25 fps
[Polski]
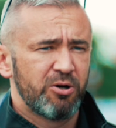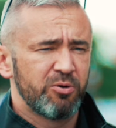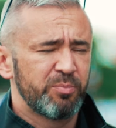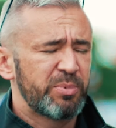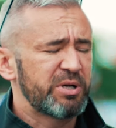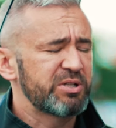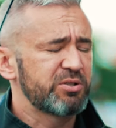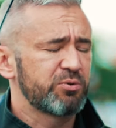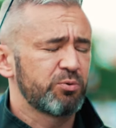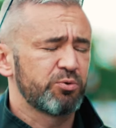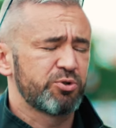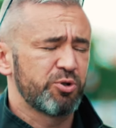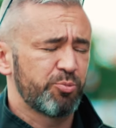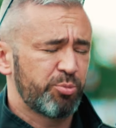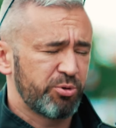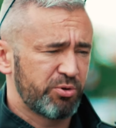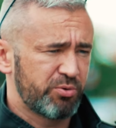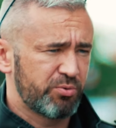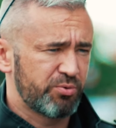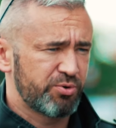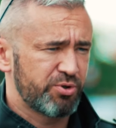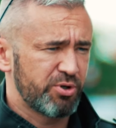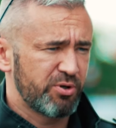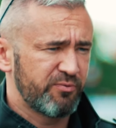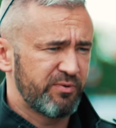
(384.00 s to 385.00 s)
On bardzo dużo
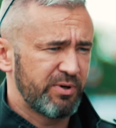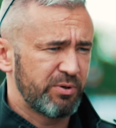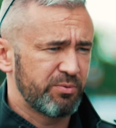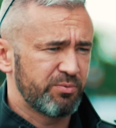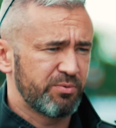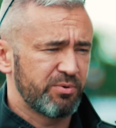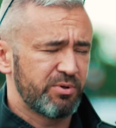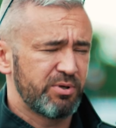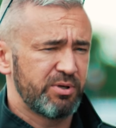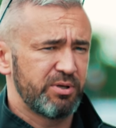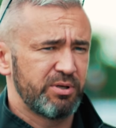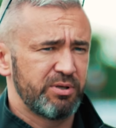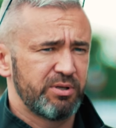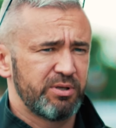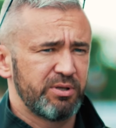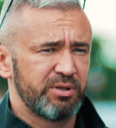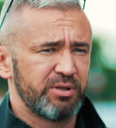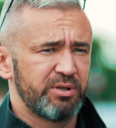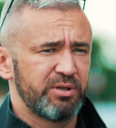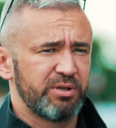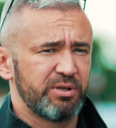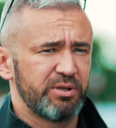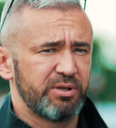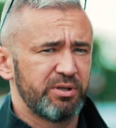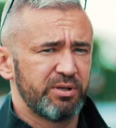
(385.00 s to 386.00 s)
podróżował, yy,
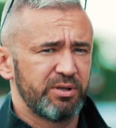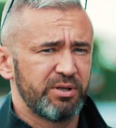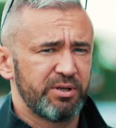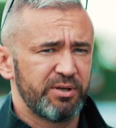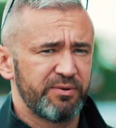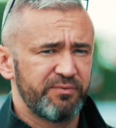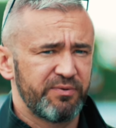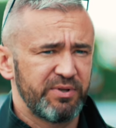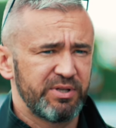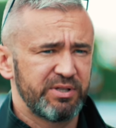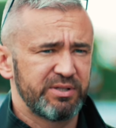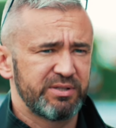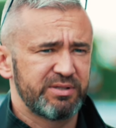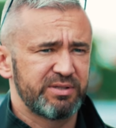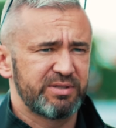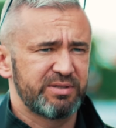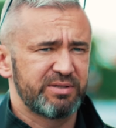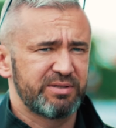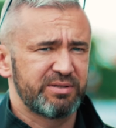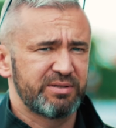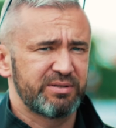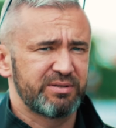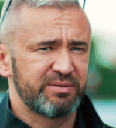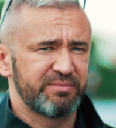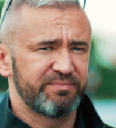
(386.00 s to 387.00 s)

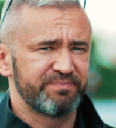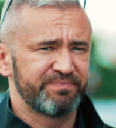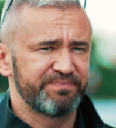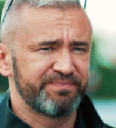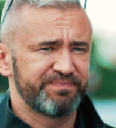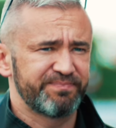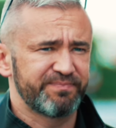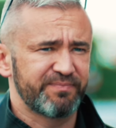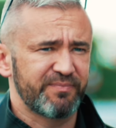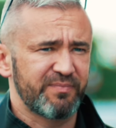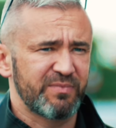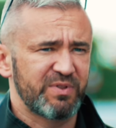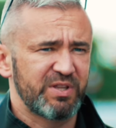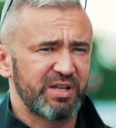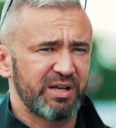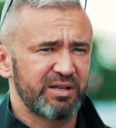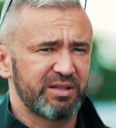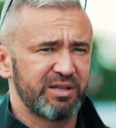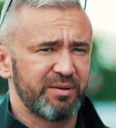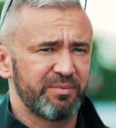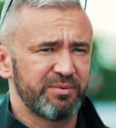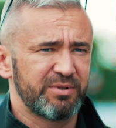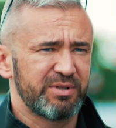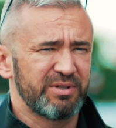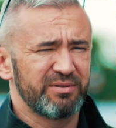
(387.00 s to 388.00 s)
więc
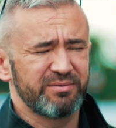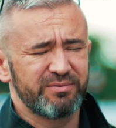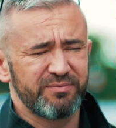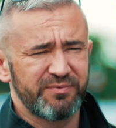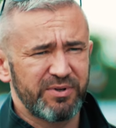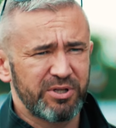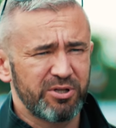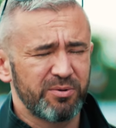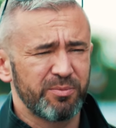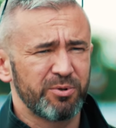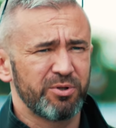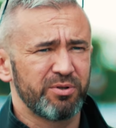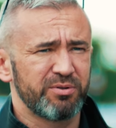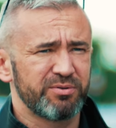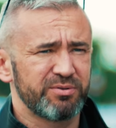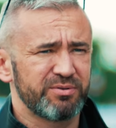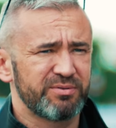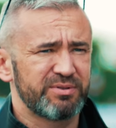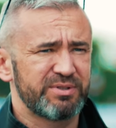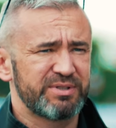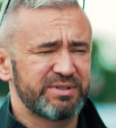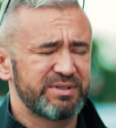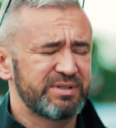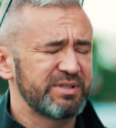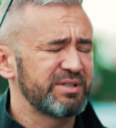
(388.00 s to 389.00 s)
tak wiadomo, no,
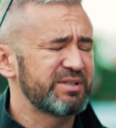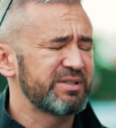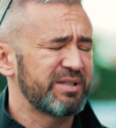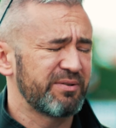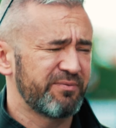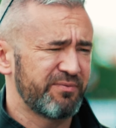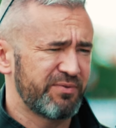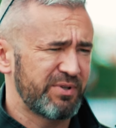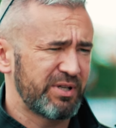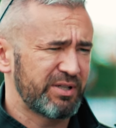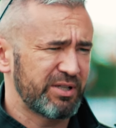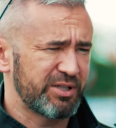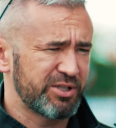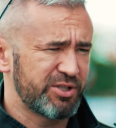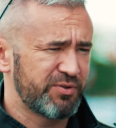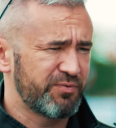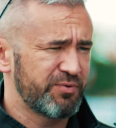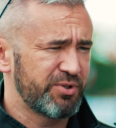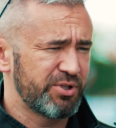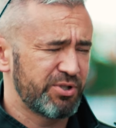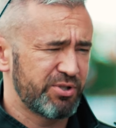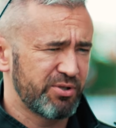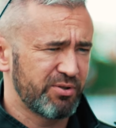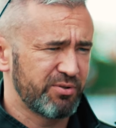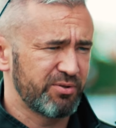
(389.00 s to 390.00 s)
system w latach
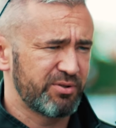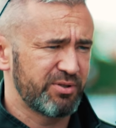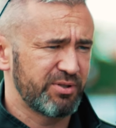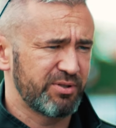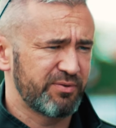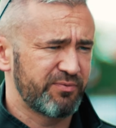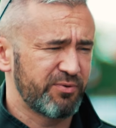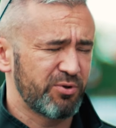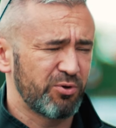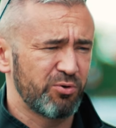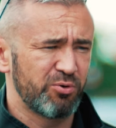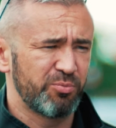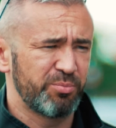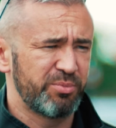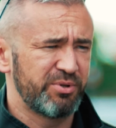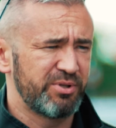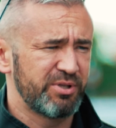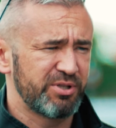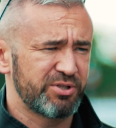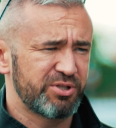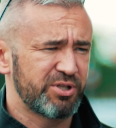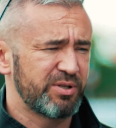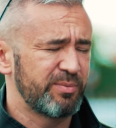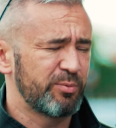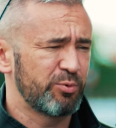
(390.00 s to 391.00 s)
90. w
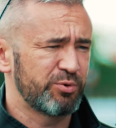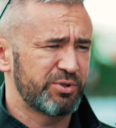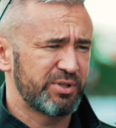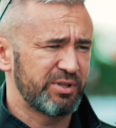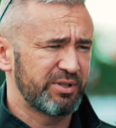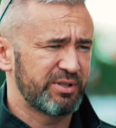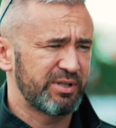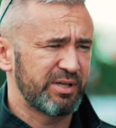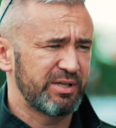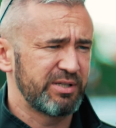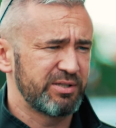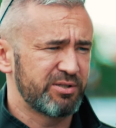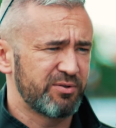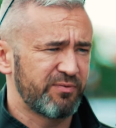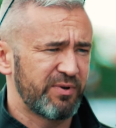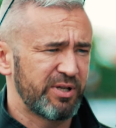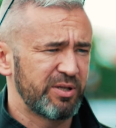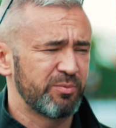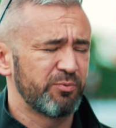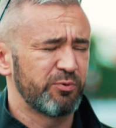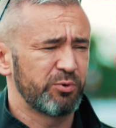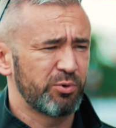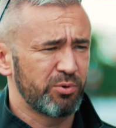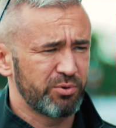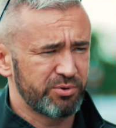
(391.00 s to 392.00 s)
Kolumbii jeszcze nie był
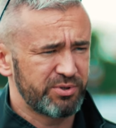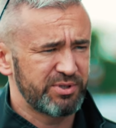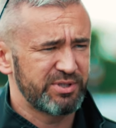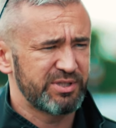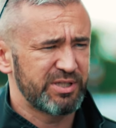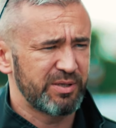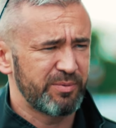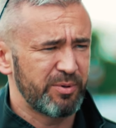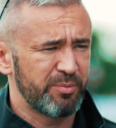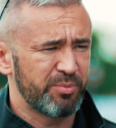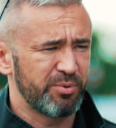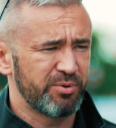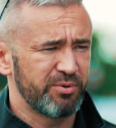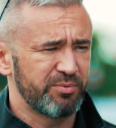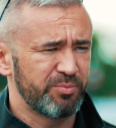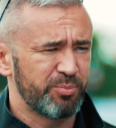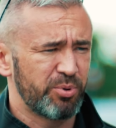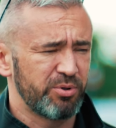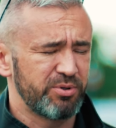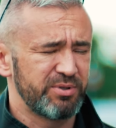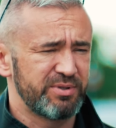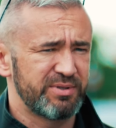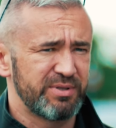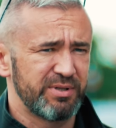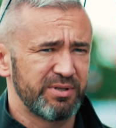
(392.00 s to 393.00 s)
centralizowany, był tego systemie
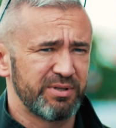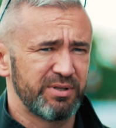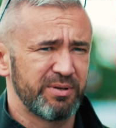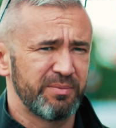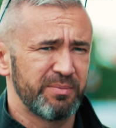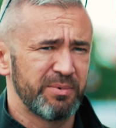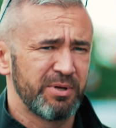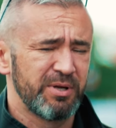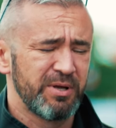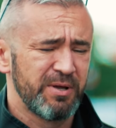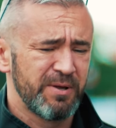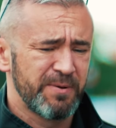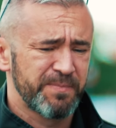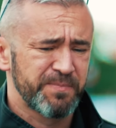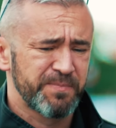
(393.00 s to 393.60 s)
policyjnym,